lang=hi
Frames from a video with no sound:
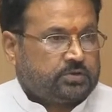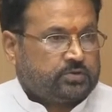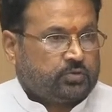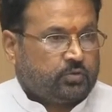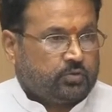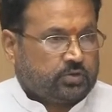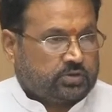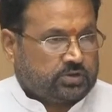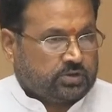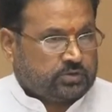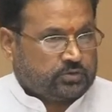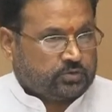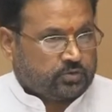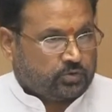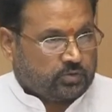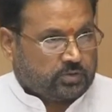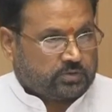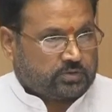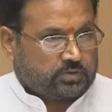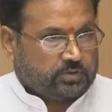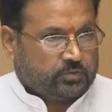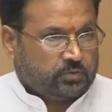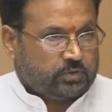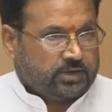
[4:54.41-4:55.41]
छोड़ते
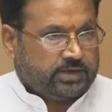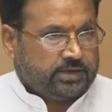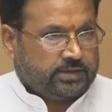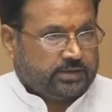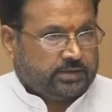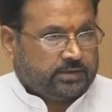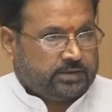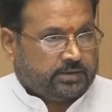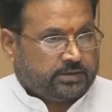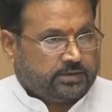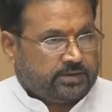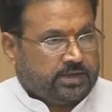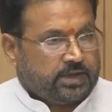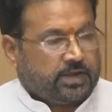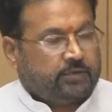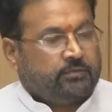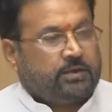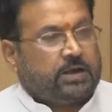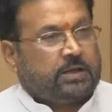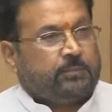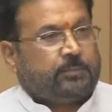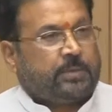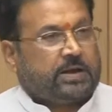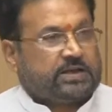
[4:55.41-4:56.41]
जोड़ते हुए नया
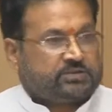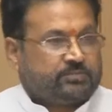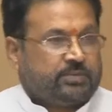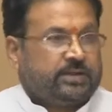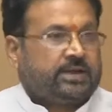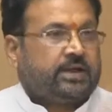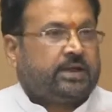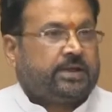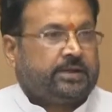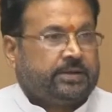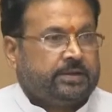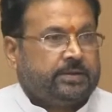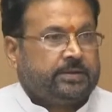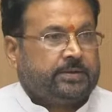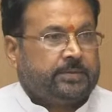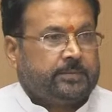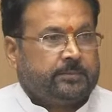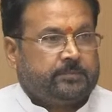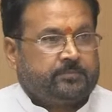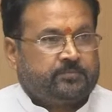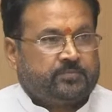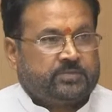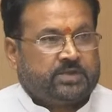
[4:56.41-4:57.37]
बाईपास बनाएंगे